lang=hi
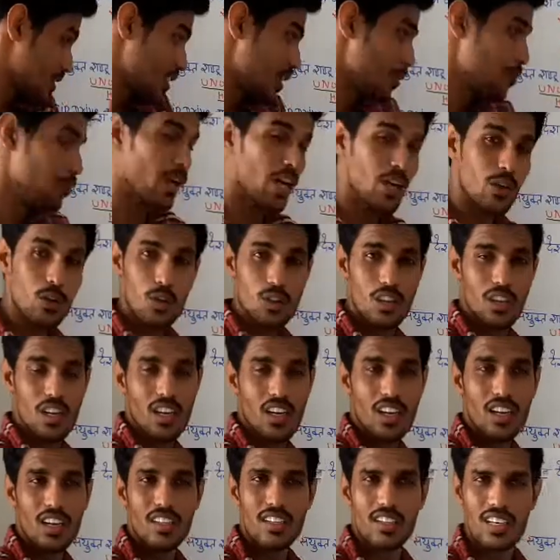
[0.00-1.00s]
सब बैंकों की
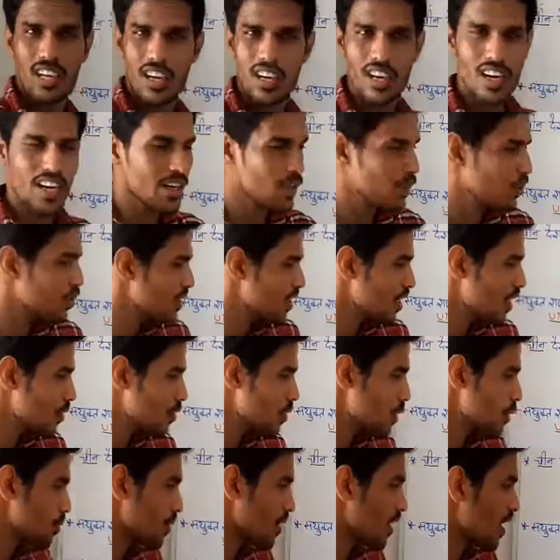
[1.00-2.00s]
अलग अलग टैगलाइन होती है
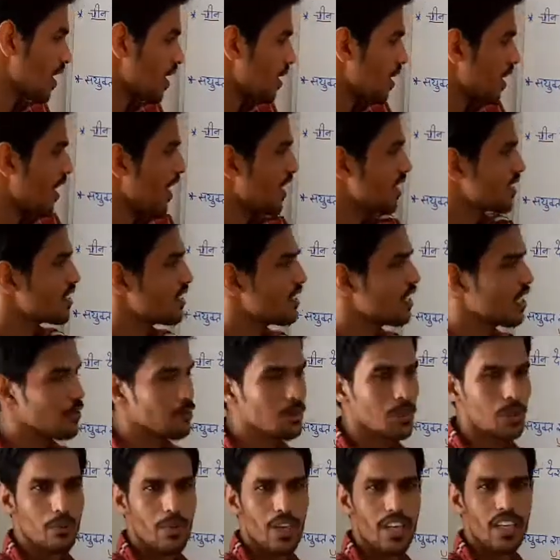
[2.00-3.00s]
उसी प्रकार एच
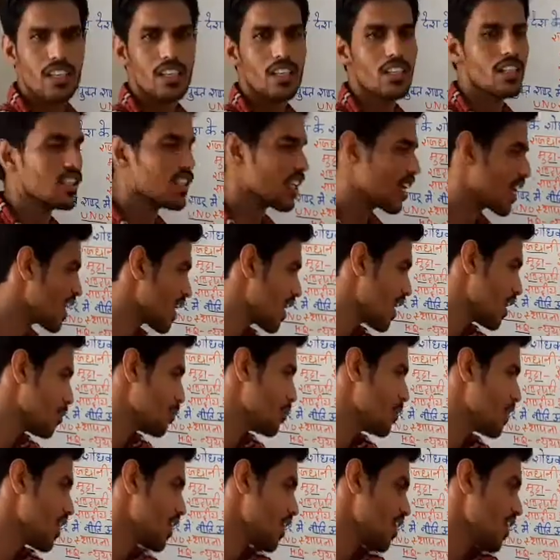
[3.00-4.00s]
बैंक की टैगलाइन
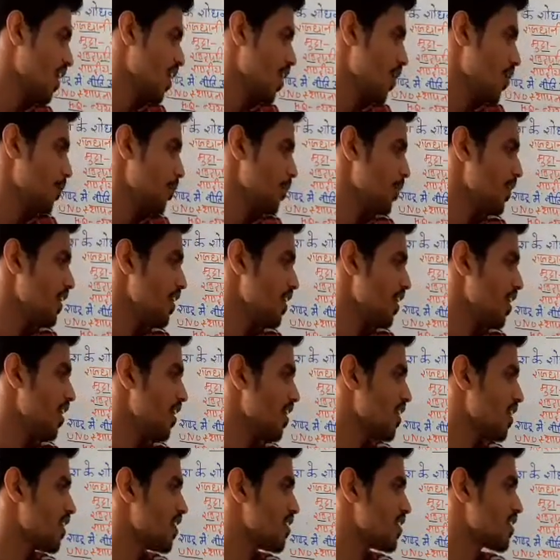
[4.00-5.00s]
भी है वी
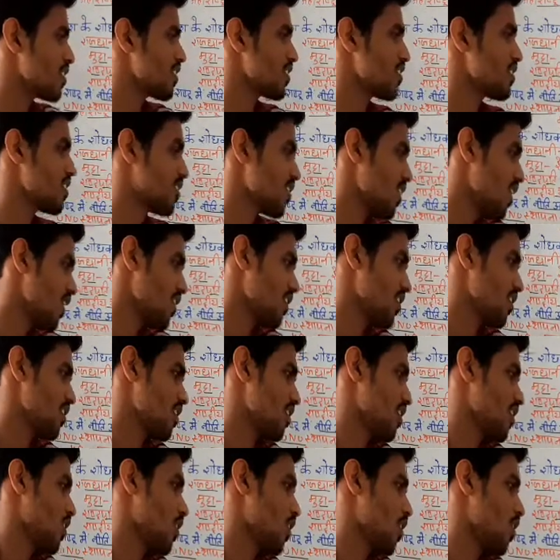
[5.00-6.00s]
अंडरस्टार्ट
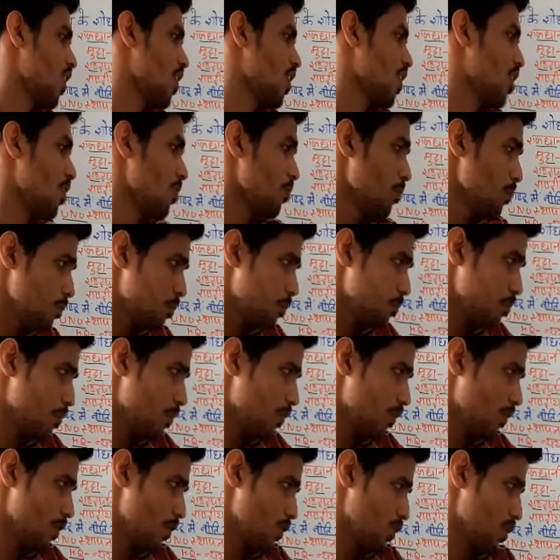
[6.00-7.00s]

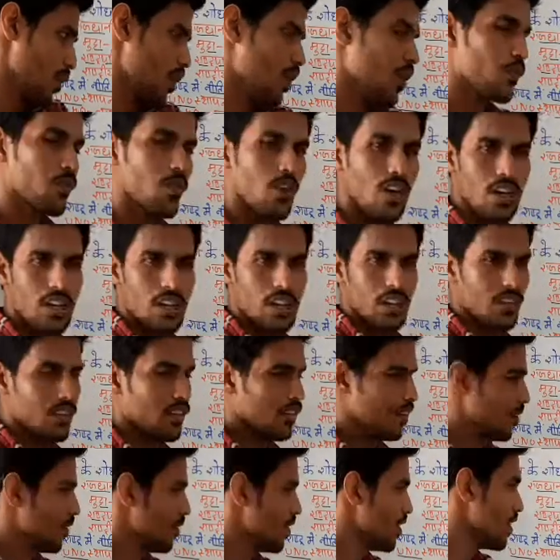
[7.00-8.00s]
योर वर्ल्ड
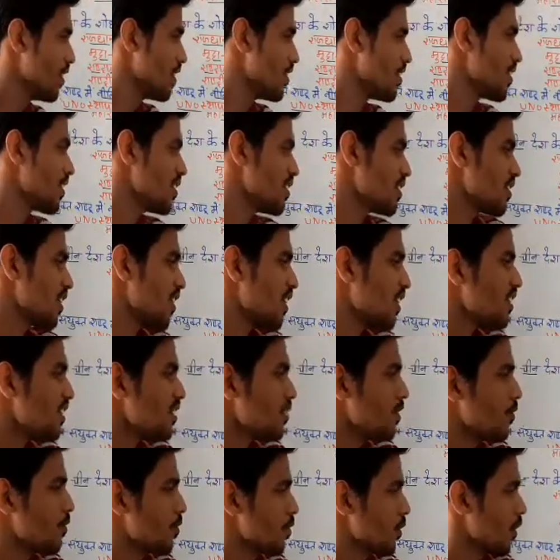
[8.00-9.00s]
वी अंडरस्टैंड
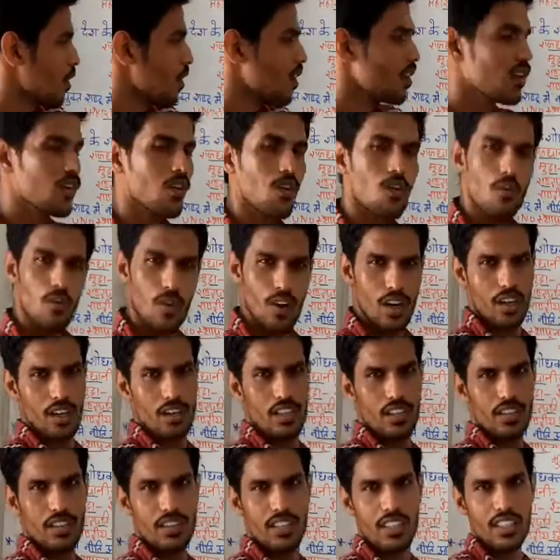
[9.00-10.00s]
योर वर्ल्ड
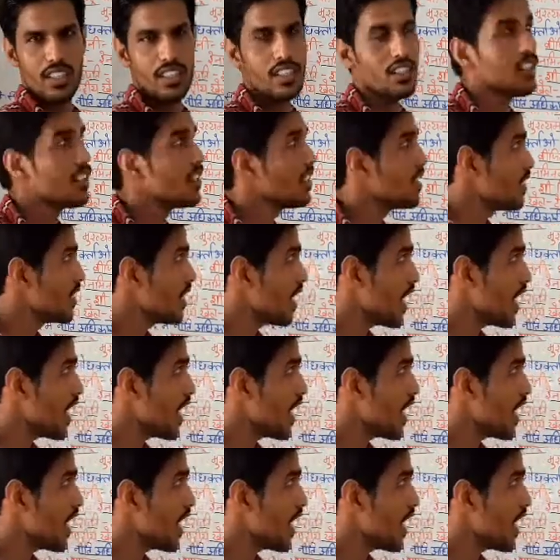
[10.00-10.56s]
ठीक है ये